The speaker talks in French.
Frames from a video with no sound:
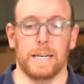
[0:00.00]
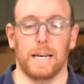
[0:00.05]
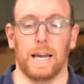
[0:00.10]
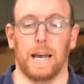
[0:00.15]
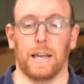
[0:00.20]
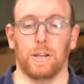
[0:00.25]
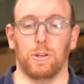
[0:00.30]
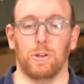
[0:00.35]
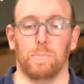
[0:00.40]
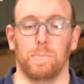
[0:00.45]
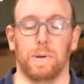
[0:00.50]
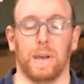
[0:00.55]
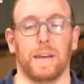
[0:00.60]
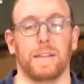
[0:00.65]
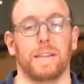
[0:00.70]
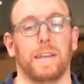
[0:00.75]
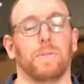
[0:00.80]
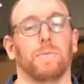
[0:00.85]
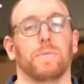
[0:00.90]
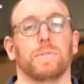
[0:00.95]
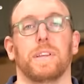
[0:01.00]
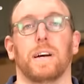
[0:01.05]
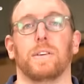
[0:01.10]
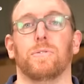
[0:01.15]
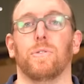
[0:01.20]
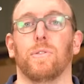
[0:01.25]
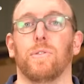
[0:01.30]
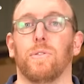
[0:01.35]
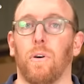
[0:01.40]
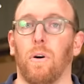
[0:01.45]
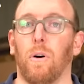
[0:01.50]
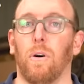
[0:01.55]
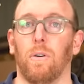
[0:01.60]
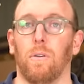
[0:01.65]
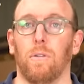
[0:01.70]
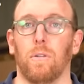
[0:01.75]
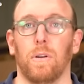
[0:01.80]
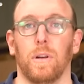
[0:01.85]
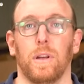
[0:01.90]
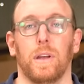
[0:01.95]
à récupérer des contacts
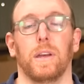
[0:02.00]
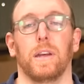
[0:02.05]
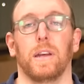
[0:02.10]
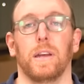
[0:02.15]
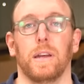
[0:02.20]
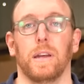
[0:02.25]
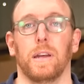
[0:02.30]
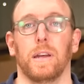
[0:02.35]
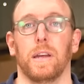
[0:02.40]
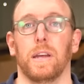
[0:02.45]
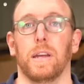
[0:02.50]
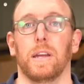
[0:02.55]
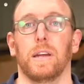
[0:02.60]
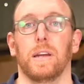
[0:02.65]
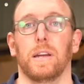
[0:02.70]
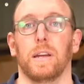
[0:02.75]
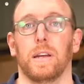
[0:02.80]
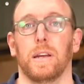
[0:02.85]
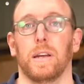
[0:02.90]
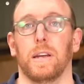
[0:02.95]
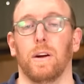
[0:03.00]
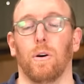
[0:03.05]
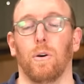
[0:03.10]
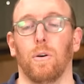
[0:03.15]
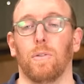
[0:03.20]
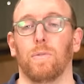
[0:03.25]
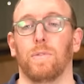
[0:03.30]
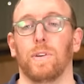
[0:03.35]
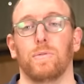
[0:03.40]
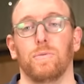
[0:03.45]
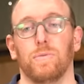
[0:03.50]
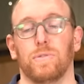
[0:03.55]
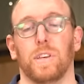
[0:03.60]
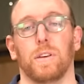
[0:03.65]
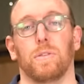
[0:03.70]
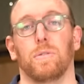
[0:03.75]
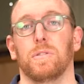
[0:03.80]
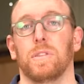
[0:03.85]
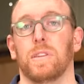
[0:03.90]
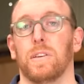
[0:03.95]
francs et, à enlever tous
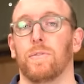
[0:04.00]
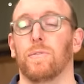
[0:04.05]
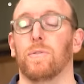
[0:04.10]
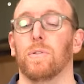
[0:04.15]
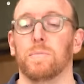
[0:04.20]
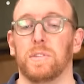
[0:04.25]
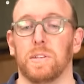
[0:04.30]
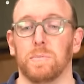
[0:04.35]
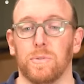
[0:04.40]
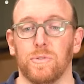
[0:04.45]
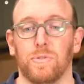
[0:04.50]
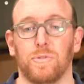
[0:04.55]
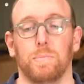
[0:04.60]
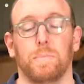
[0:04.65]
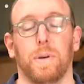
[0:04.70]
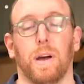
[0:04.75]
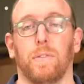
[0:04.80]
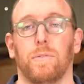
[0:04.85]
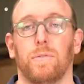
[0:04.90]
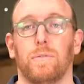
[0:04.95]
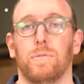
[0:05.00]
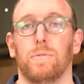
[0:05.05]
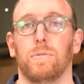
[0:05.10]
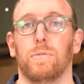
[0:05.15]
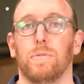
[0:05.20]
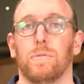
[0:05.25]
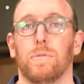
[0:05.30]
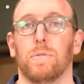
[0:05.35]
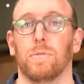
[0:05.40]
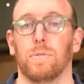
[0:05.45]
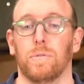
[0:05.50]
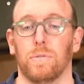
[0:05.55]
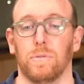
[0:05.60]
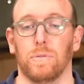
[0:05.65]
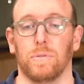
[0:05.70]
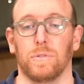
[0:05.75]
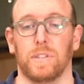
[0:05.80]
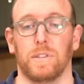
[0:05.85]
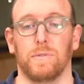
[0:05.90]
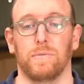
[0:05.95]
ces codes défauts un petit peu superflus euh,
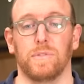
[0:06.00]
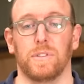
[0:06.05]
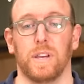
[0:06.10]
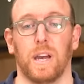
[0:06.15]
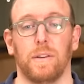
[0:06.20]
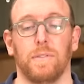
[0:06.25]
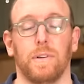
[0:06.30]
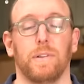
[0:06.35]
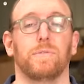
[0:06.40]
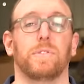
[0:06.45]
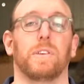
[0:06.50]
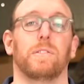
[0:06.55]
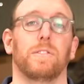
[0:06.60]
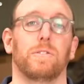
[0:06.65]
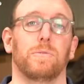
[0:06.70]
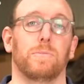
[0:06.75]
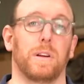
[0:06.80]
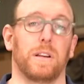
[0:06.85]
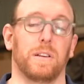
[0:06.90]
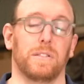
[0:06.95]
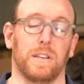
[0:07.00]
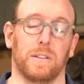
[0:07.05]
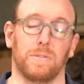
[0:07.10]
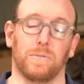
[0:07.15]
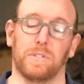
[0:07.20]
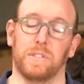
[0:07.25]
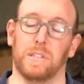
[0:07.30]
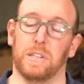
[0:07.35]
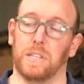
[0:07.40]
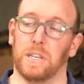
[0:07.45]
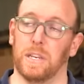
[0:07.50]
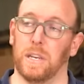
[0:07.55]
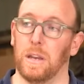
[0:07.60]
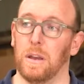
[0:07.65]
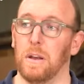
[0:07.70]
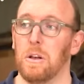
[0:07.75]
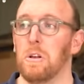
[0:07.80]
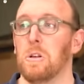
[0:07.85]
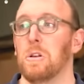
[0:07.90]
qui vous arrivent et que vous avez du mal à diagnostiquer.